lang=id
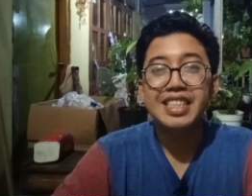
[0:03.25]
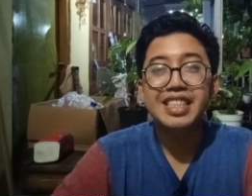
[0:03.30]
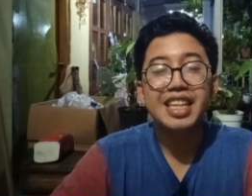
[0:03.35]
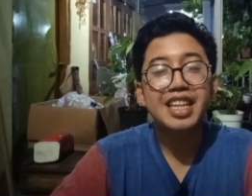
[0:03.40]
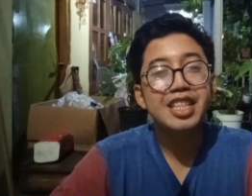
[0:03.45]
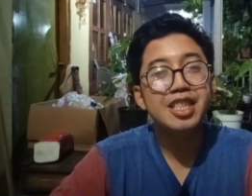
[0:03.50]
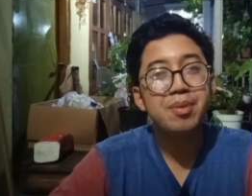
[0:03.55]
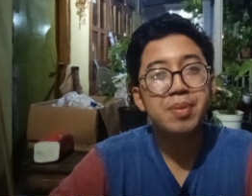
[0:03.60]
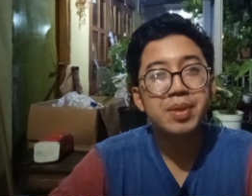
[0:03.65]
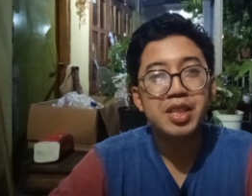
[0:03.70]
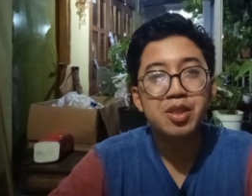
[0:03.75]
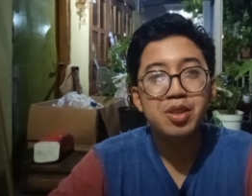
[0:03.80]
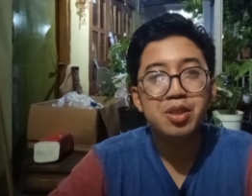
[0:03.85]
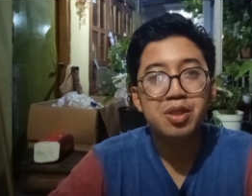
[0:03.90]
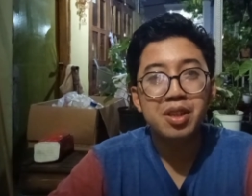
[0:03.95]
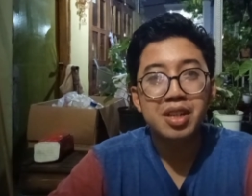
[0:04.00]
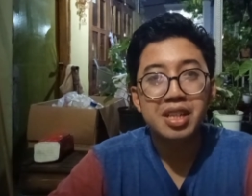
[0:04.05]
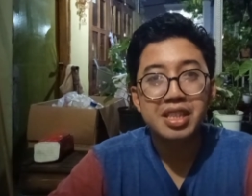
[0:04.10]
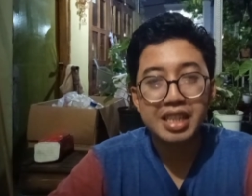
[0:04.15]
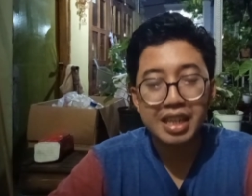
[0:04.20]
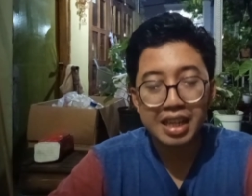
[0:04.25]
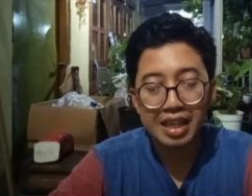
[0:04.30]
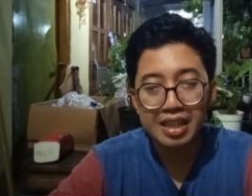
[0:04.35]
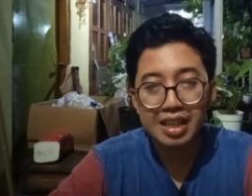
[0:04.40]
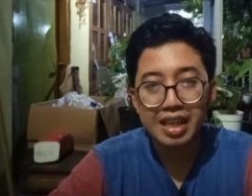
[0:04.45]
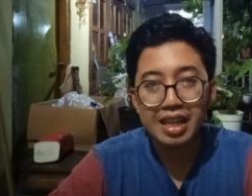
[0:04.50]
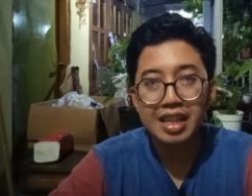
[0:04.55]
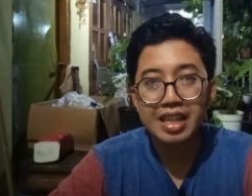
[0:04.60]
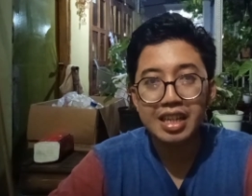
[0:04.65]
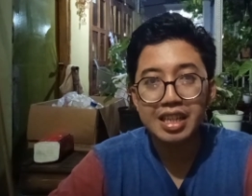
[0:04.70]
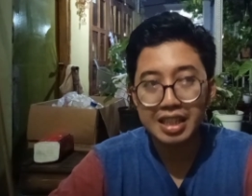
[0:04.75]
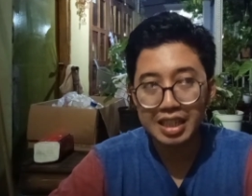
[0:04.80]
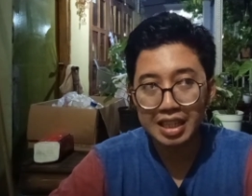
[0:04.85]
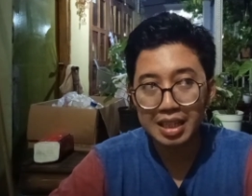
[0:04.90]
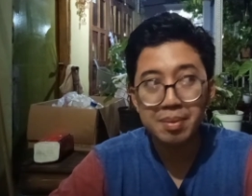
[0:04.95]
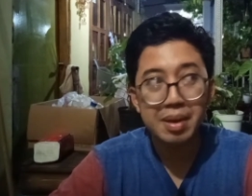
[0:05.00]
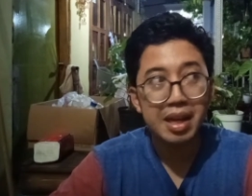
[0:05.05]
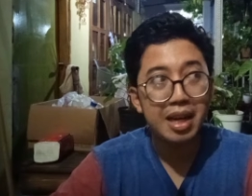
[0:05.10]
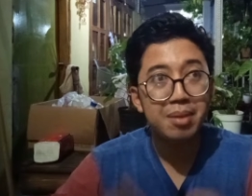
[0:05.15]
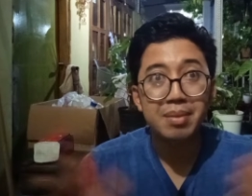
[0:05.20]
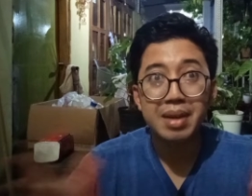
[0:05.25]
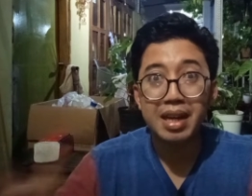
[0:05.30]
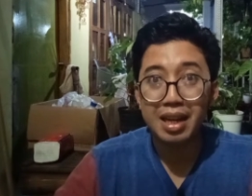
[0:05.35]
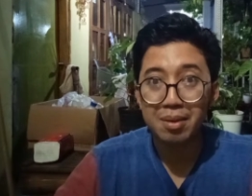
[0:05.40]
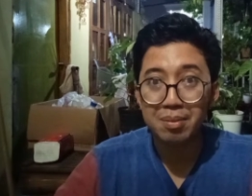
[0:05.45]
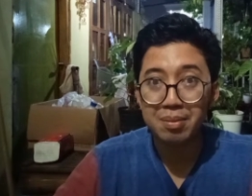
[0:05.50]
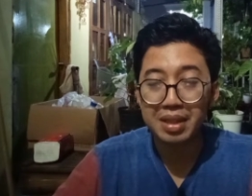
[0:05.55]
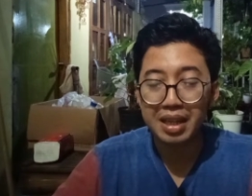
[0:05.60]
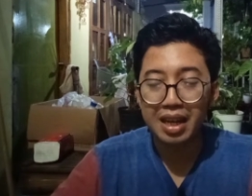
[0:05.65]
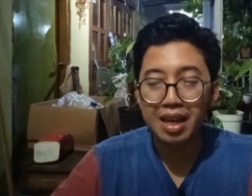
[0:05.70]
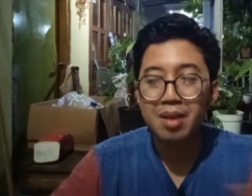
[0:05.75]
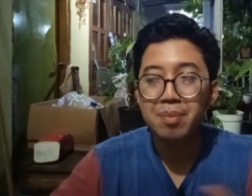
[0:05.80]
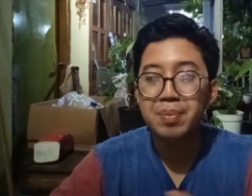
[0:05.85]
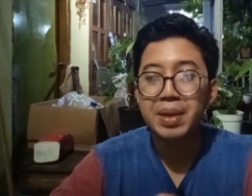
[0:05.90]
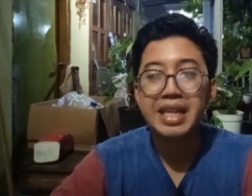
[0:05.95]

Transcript: Jadi seperti judulnya, hari ini malam-malam ya,